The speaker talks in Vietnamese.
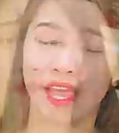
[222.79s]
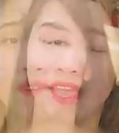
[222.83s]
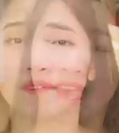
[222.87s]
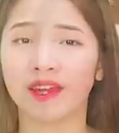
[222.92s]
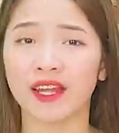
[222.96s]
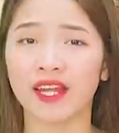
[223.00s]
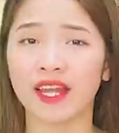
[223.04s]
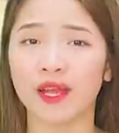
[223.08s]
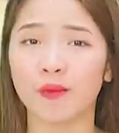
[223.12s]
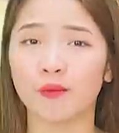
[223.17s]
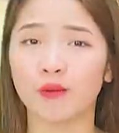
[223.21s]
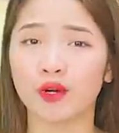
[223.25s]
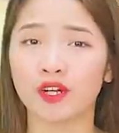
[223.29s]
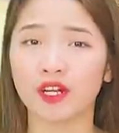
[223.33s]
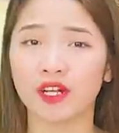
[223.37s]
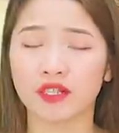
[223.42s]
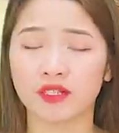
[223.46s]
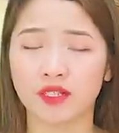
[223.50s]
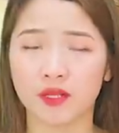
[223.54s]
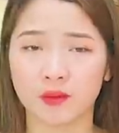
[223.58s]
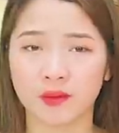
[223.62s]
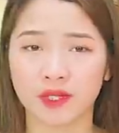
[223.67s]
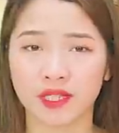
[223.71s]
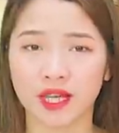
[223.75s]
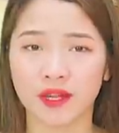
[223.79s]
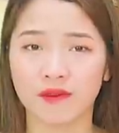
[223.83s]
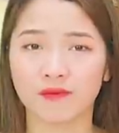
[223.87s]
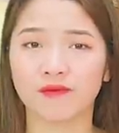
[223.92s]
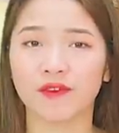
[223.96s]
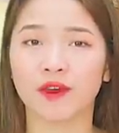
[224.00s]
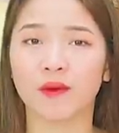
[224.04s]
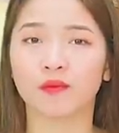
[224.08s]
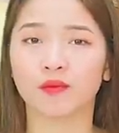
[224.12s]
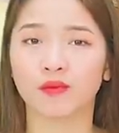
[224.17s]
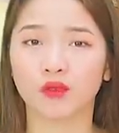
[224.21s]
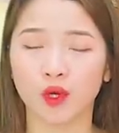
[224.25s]
Và để mua được dòng sản
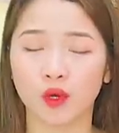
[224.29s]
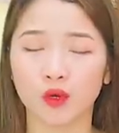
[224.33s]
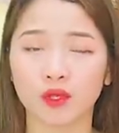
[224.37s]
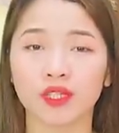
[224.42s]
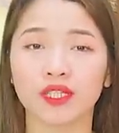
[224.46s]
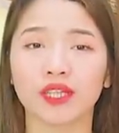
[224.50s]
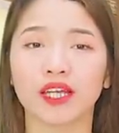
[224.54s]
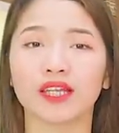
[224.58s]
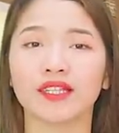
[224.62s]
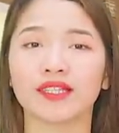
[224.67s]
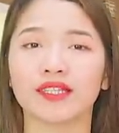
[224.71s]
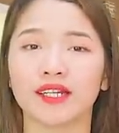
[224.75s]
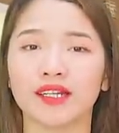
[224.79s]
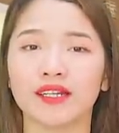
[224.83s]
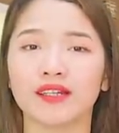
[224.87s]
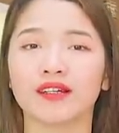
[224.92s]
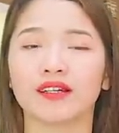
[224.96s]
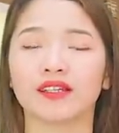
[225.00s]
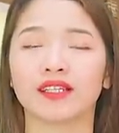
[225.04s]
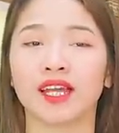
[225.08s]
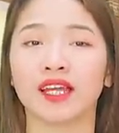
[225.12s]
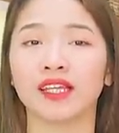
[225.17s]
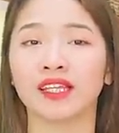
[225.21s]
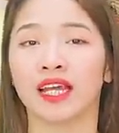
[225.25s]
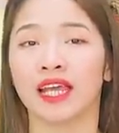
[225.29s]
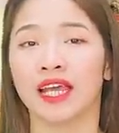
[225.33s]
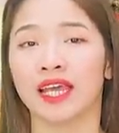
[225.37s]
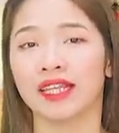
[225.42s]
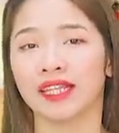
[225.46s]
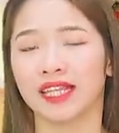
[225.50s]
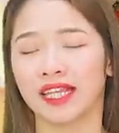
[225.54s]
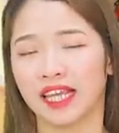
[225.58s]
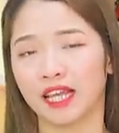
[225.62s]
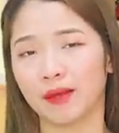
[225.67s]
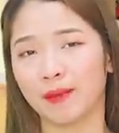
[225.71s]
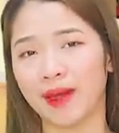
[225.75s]
phẩm tốt nhất, chất lượng nhất
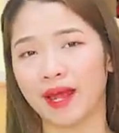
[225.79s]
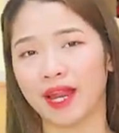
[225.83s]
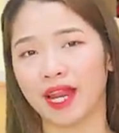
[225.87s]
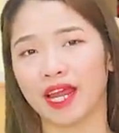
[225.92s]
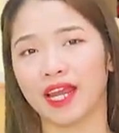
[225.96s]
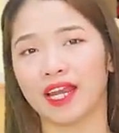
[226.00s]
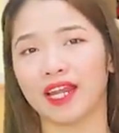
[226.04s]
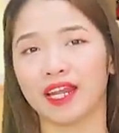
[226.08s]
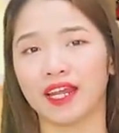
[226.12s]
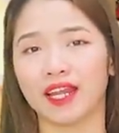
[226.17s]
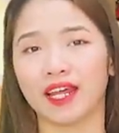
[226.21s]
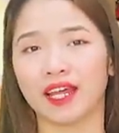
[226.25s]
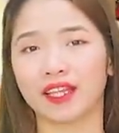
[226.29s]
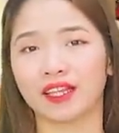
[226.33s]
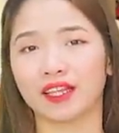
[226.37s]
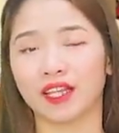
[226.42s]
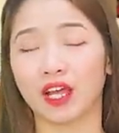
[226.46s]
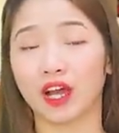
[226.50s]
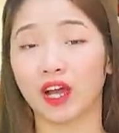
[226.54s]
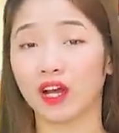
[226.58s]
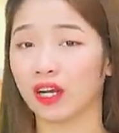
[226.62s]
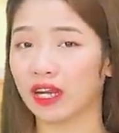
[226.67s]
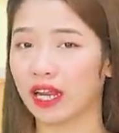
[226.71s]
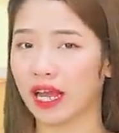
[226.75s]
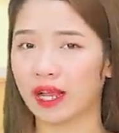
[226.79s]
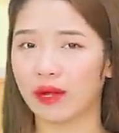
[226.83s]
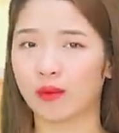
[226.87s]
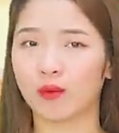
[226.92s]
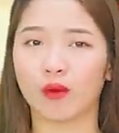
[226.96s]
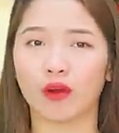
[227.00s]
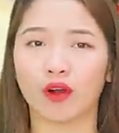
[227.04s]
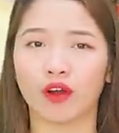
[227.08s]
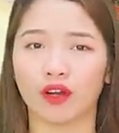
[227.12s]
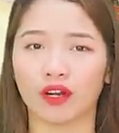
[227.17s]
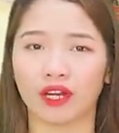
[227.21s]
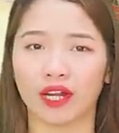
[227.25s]
thì các bạn hãy liên hệ tới hotline
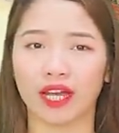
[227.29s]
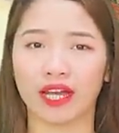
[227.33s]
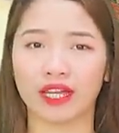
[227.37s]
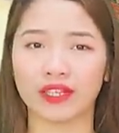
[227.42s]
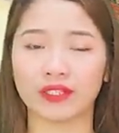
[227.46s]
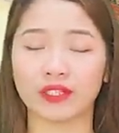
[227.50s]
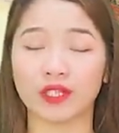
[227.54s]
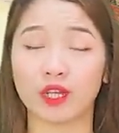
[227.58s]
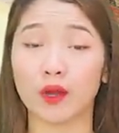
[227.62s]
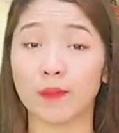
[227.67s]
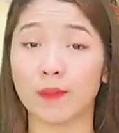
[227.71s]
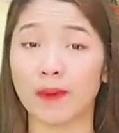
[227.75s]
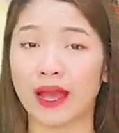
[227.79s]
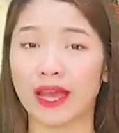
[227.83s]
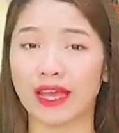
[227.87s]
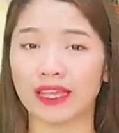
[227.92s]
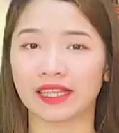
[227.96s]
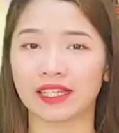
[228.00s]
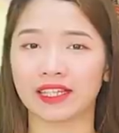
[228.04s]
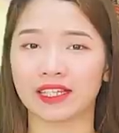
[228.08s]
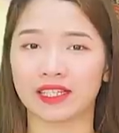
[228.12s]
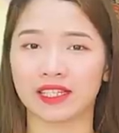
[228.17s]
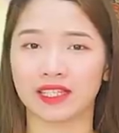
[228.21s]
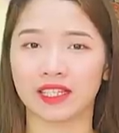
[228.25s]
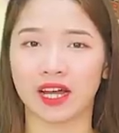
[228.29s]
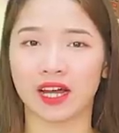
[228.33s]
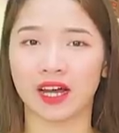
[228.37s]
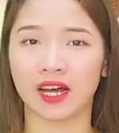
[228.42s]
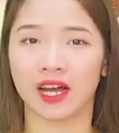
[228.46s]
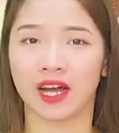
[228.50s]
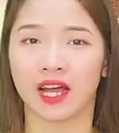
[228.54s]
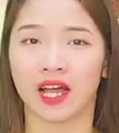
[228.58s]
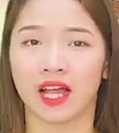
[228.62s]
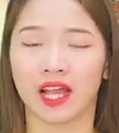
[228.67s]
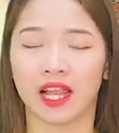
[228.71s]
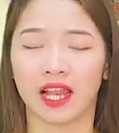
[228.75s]
của Korea Shop 24 giờ
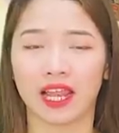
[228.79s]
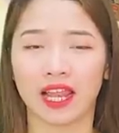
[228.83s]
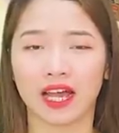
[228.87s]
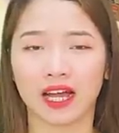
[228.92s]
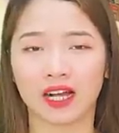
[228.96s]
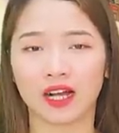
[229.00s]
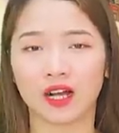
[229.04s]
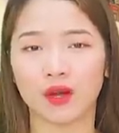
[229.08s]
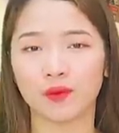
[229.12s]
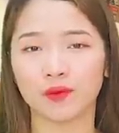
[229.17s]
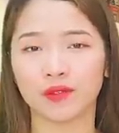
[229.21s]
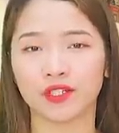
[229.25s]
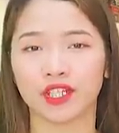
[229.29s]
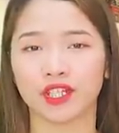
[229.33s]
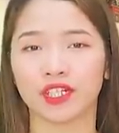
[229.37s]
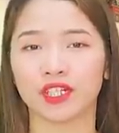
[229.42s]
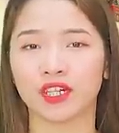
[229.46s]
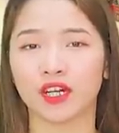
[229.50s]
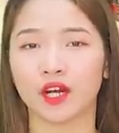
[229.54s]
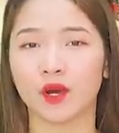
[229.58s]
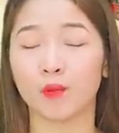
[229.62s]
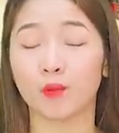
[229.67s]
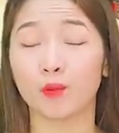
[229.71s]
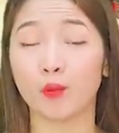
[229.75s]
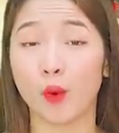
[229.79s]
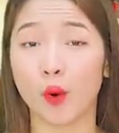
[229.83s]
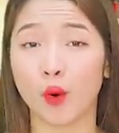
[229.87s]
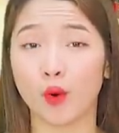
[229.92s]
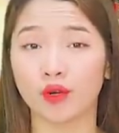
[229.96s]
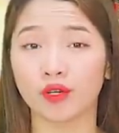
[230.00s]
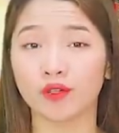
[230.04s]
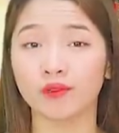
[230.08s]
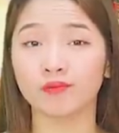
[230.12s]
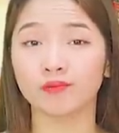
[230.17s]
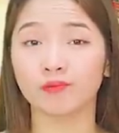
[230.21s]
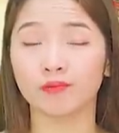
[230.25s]
là
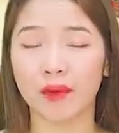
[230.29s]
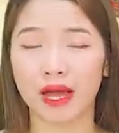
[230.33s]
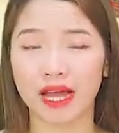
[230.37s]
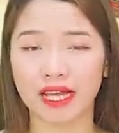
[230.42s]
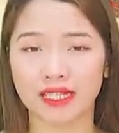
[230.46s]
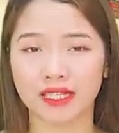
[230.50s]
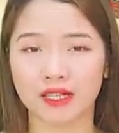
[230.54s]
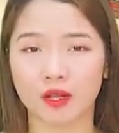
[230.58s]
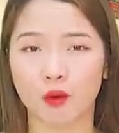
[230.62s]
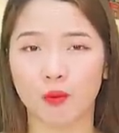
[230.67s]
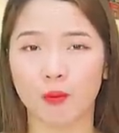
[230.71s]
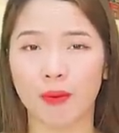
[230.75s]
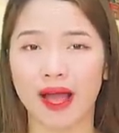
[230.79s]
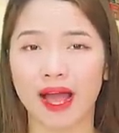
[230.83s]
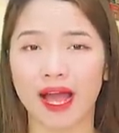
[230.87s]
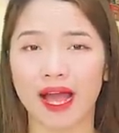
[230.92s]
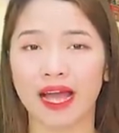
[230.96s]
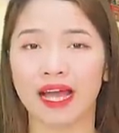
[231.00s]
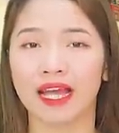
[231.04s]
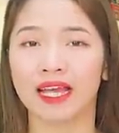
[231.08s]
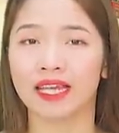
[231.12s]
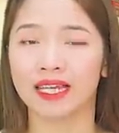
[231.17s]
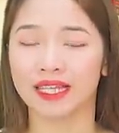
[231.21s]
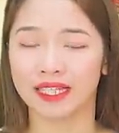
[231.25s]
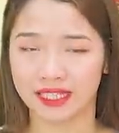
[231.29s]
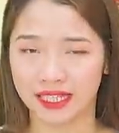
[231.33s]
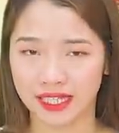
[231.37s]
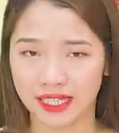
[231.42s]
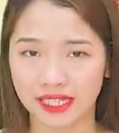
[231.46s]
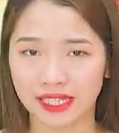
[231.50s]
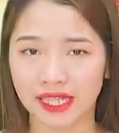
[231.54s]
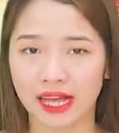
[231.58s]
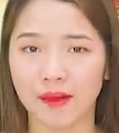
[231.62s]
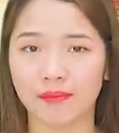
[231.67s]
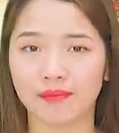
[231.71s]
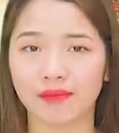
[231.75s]
0904 363
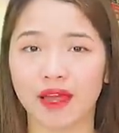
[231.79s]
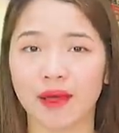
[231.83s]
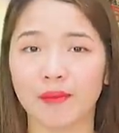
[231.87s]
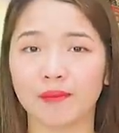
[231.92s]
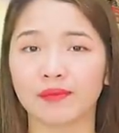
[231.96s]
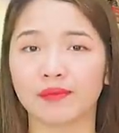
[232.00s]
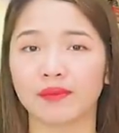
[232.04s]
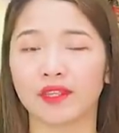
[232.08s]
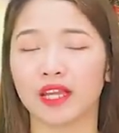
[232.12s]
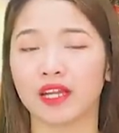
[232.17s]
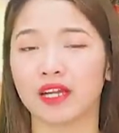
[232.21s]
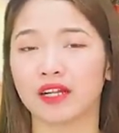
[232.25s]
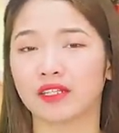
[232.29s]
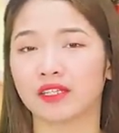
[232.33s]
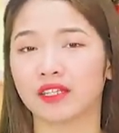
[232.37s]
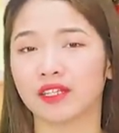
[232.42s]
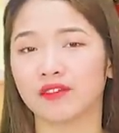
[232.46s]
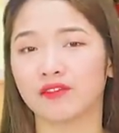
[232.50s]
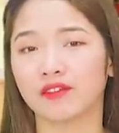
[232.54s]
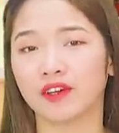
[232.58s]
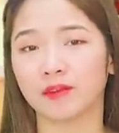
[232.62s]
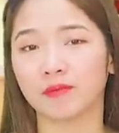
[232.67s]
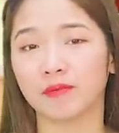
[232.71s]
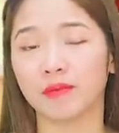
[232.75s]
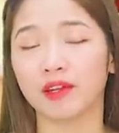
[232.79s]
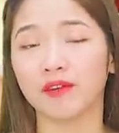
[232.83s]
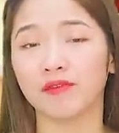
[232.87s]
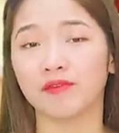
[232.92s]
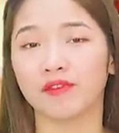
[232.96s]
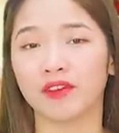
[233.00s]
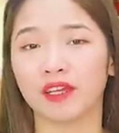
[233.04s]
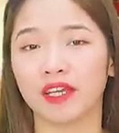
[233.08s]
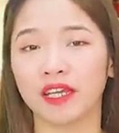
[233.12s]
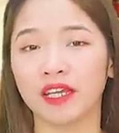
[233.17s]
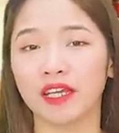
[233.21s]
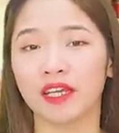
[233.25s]
985 để được tư vấn miễn
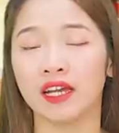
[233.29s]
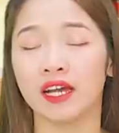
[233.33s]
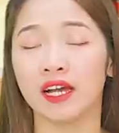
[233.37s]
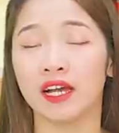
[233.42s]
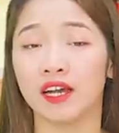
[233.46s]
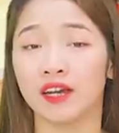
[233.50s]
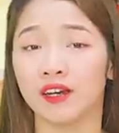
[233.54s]
phí